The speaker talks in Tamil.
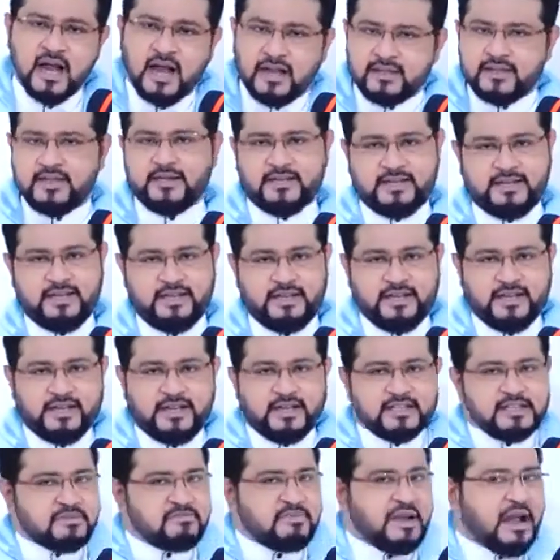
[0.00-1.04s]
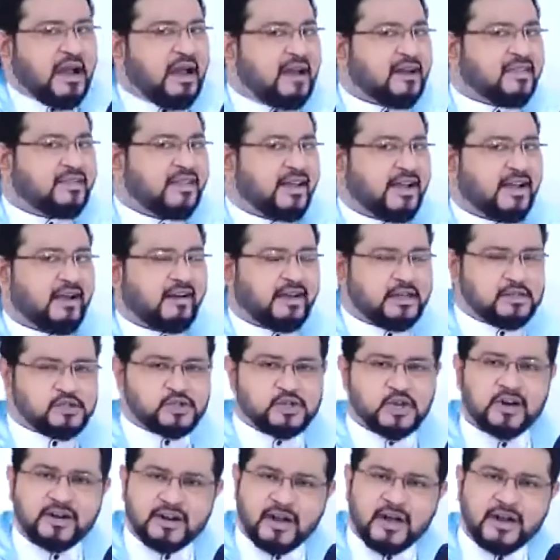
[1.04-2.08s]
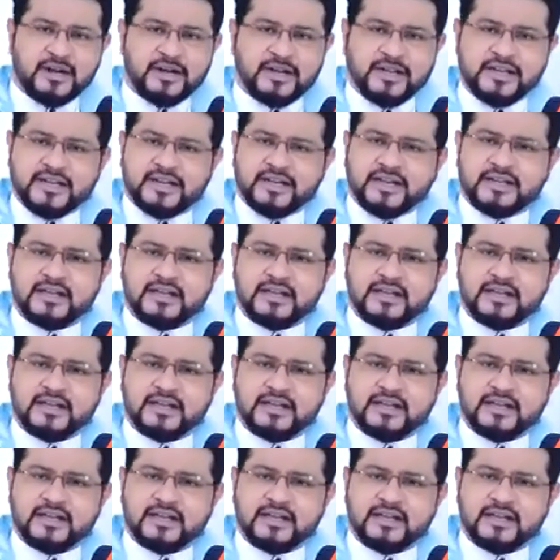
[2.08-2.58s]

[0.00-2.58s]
அதற்கு அந்த மேலதிகாரி சொல்றாரு